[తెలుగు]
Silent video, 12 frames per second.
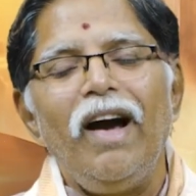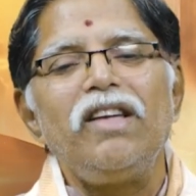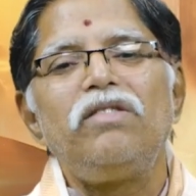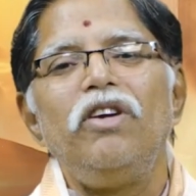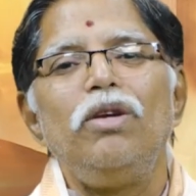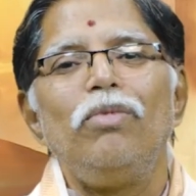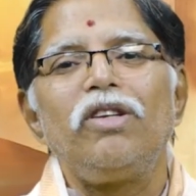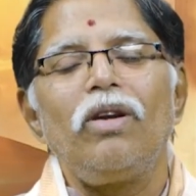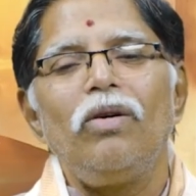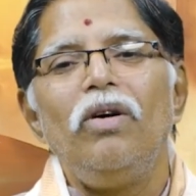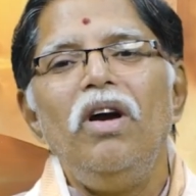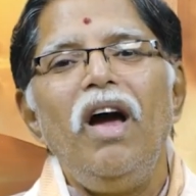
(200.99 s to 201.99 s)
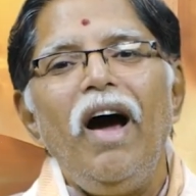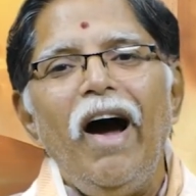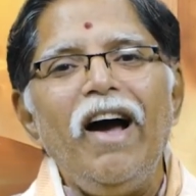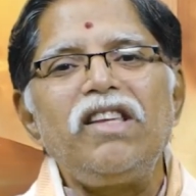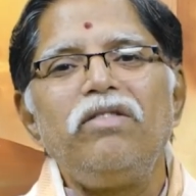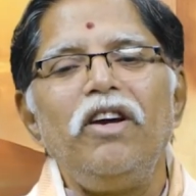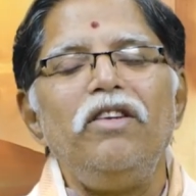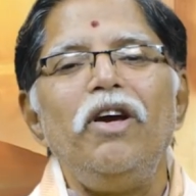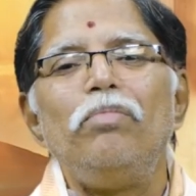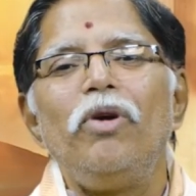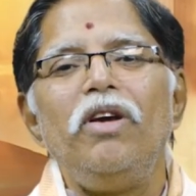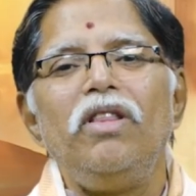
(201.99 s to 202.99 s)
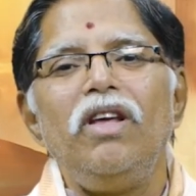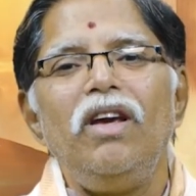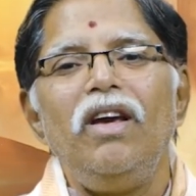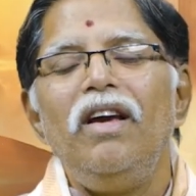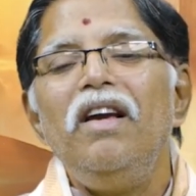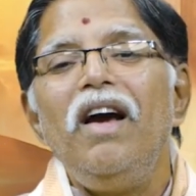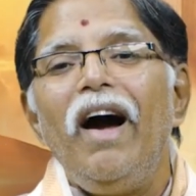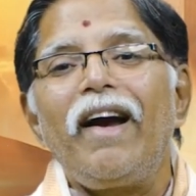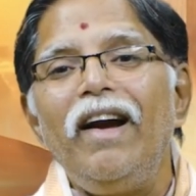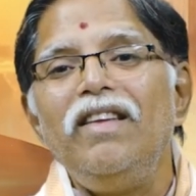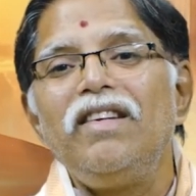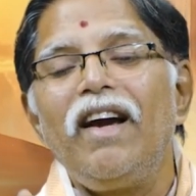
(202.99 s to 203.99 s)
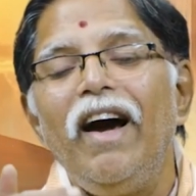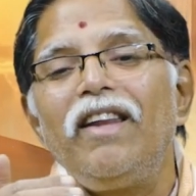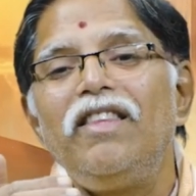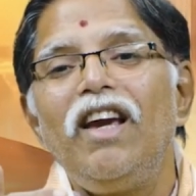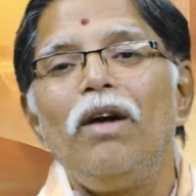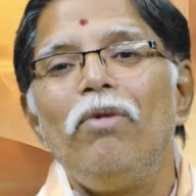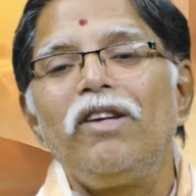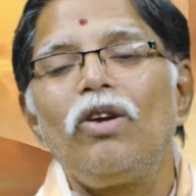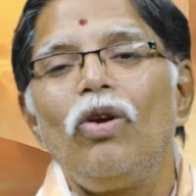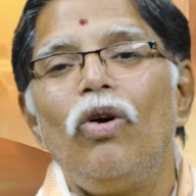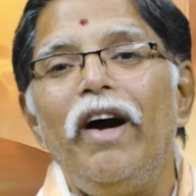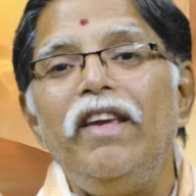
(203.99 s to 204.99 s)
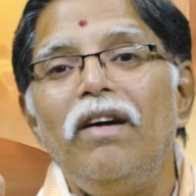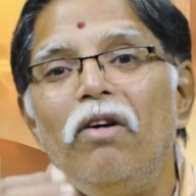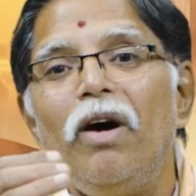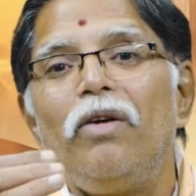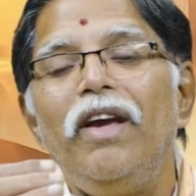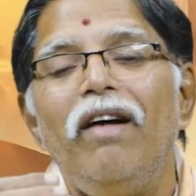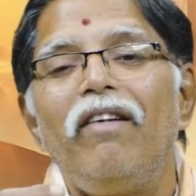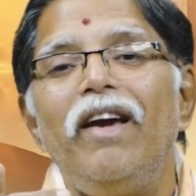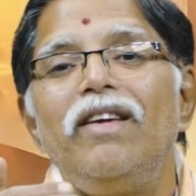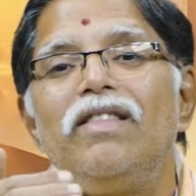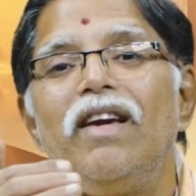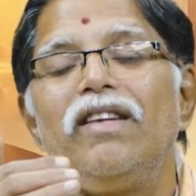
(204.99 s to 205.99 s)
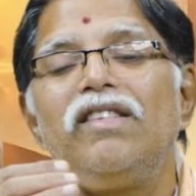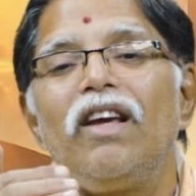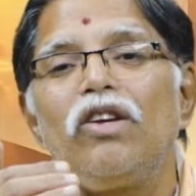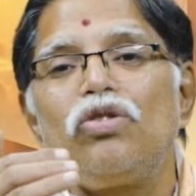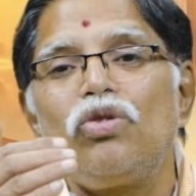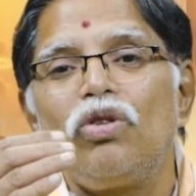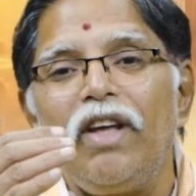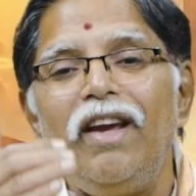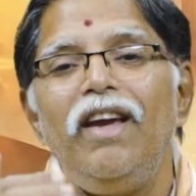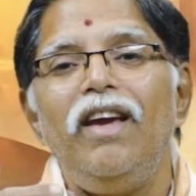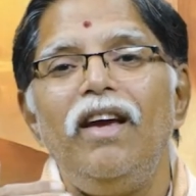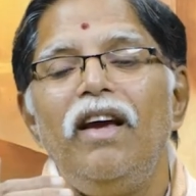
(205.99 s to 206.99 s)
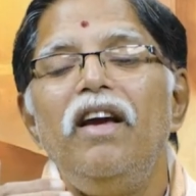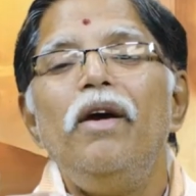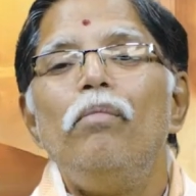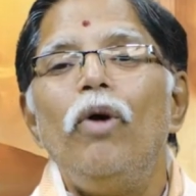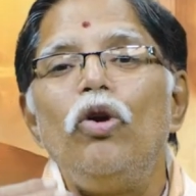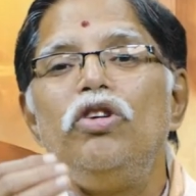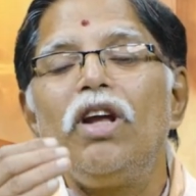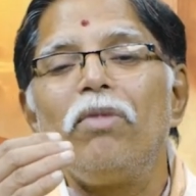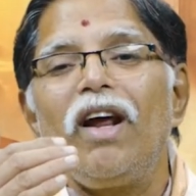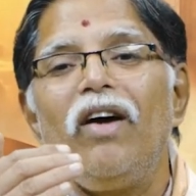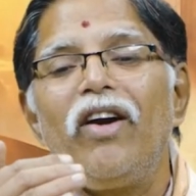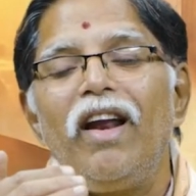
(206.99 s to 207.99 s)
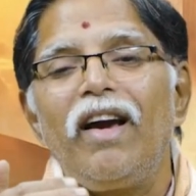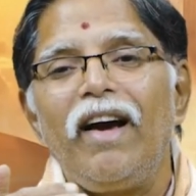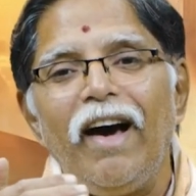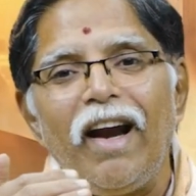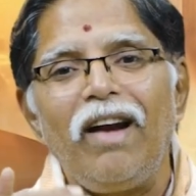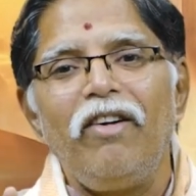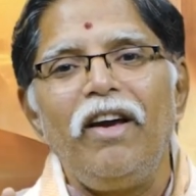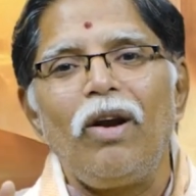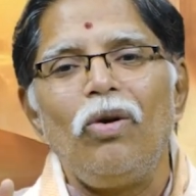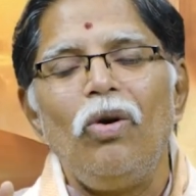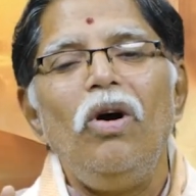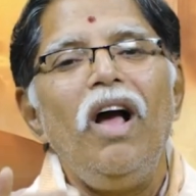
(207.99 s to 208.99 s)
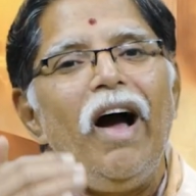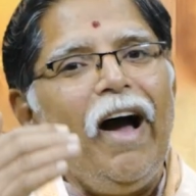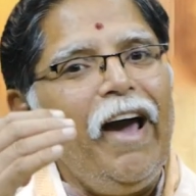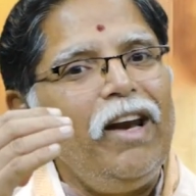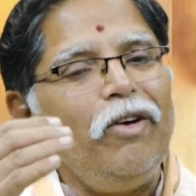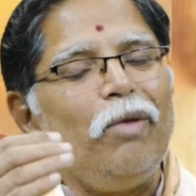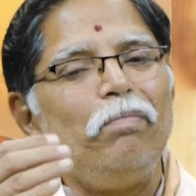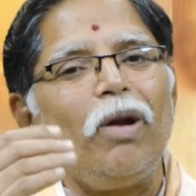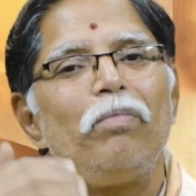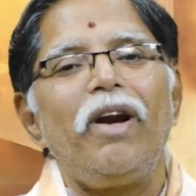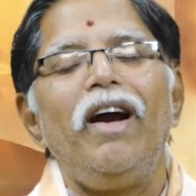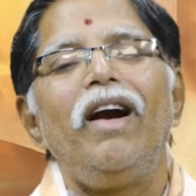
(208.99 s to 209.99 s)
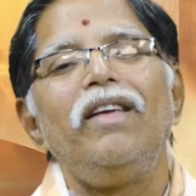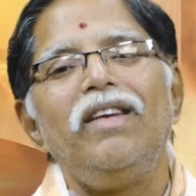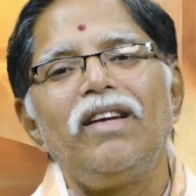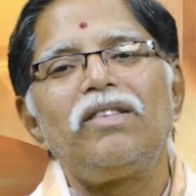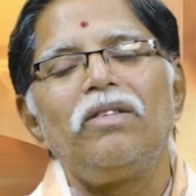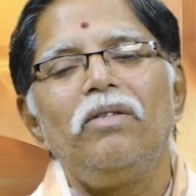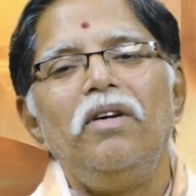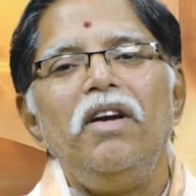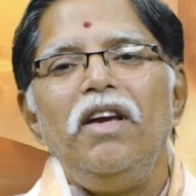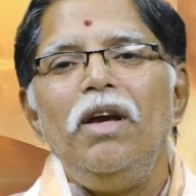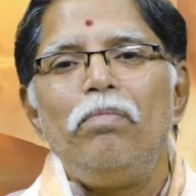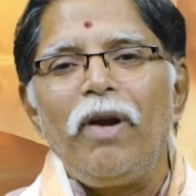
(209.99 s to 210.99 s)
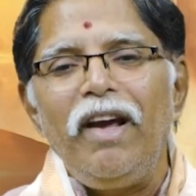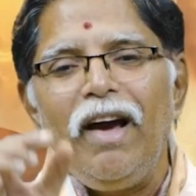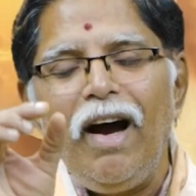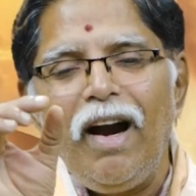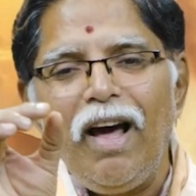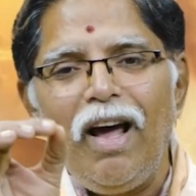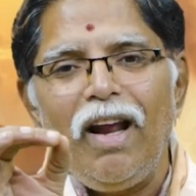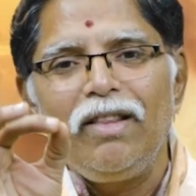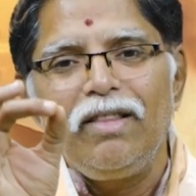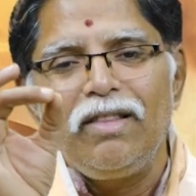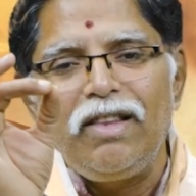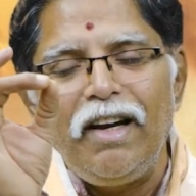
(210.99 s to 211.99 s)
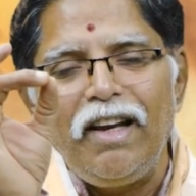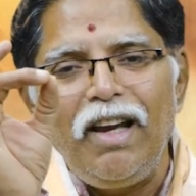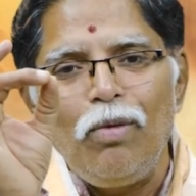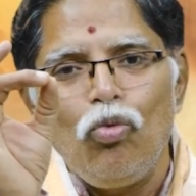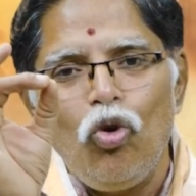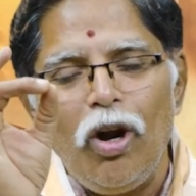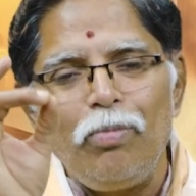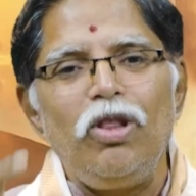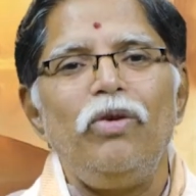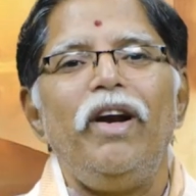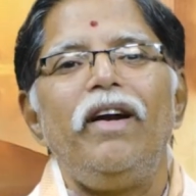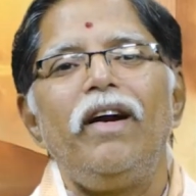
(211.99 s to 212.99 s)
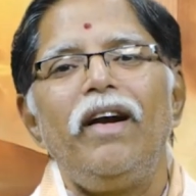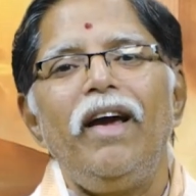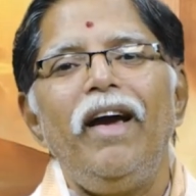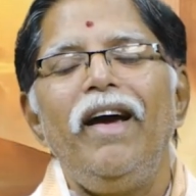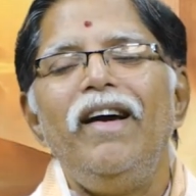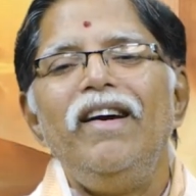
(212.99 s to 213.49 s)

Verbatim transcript: ఆశ్వేజ మాసంలో ఆశ్వేజం అయిపోయింది అక్కడి నుంచి కార్తీక మాసంలో అయ్యవారు ఎవరైతే శిరస్సు తరిగి మరుజన్మ రావడానికి కారణమయ్యారో ఆయన వైపు మనం ప్రయాణం చేస్తాం ఈ ప్రయాణాలంతటికీ మూల బిందు ఏంటంటే